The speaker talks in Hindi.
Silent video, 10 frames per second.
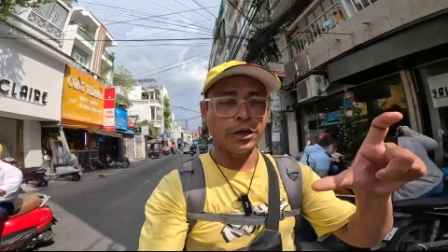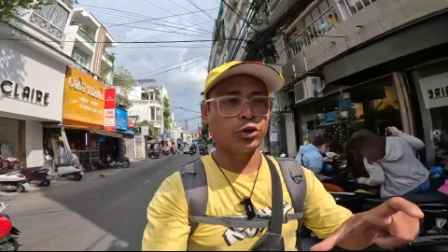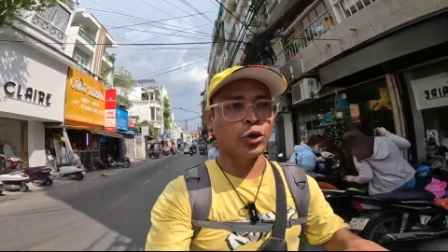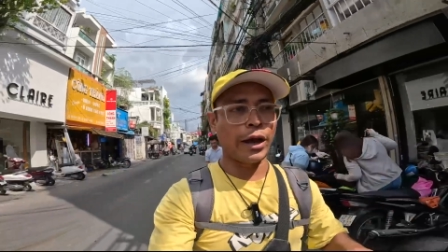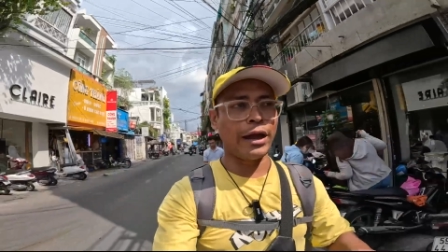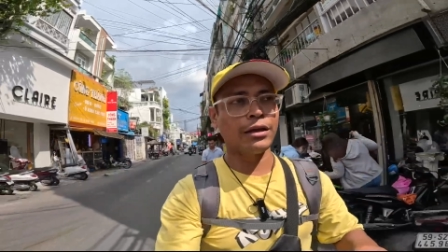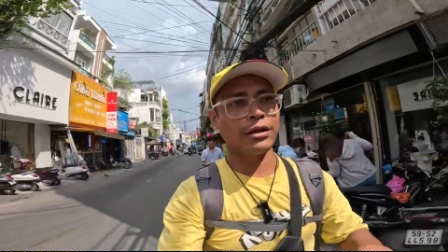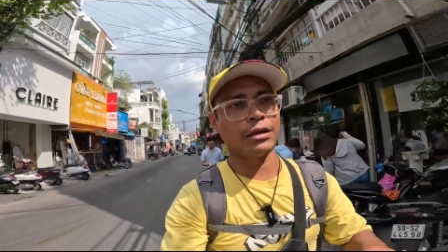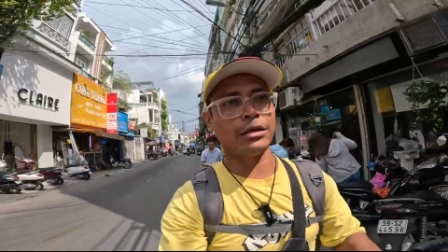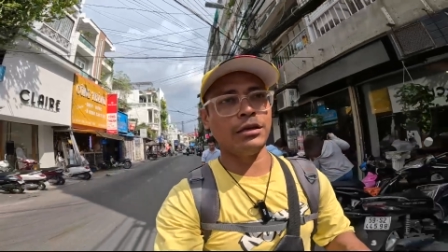एक तो है
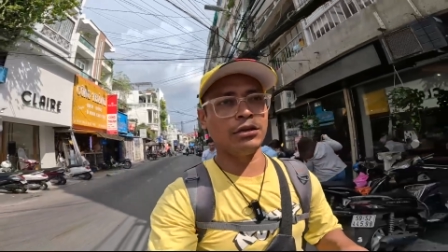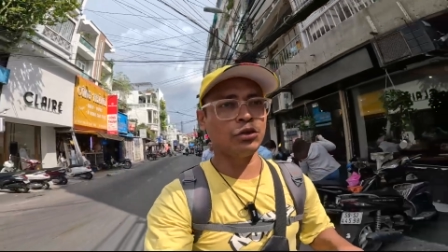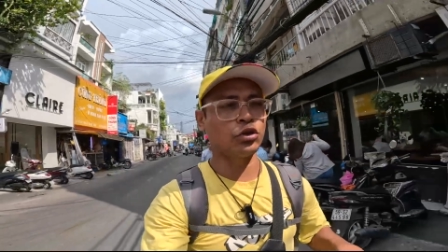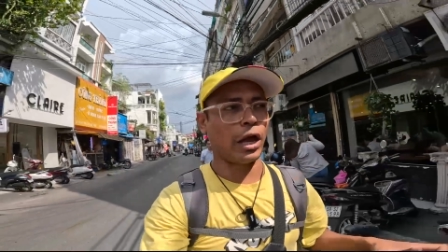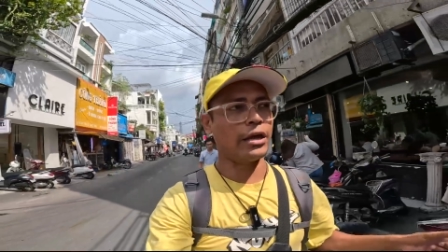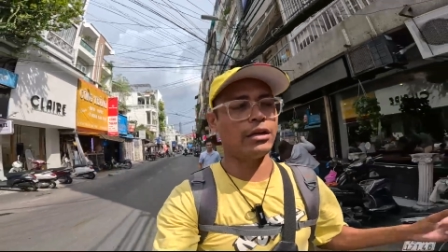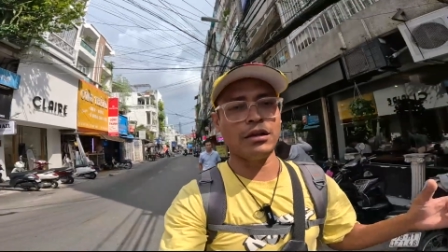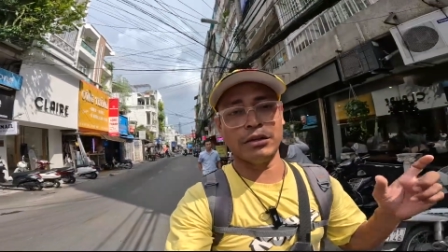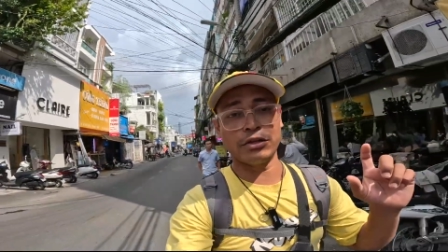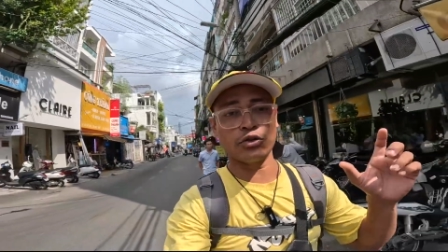क्या कि जो थाई
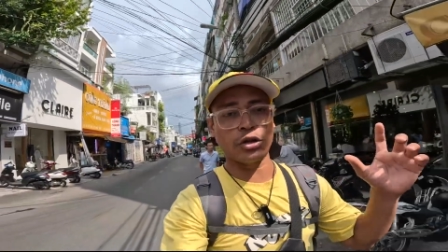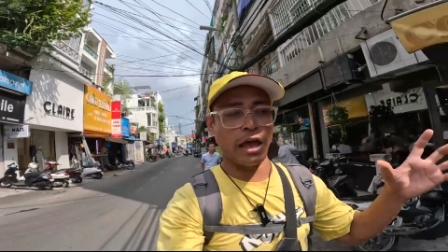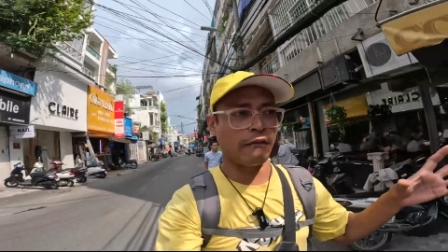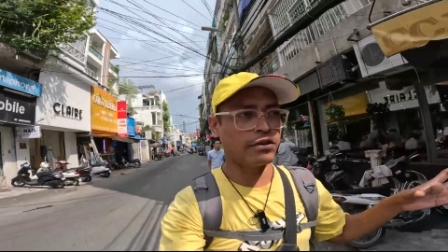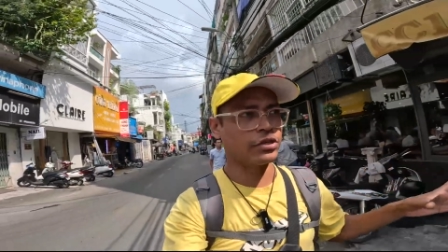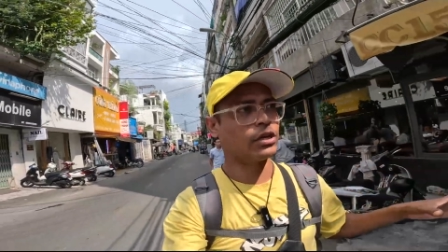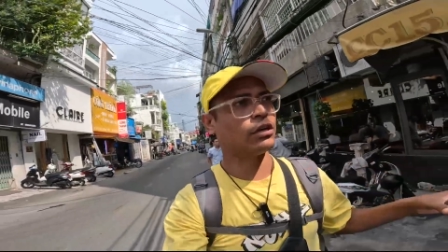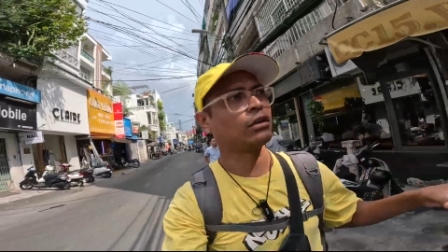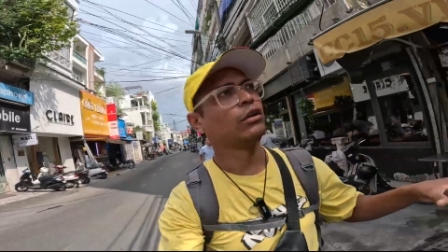की इनकी जो लैंग्वेज है ना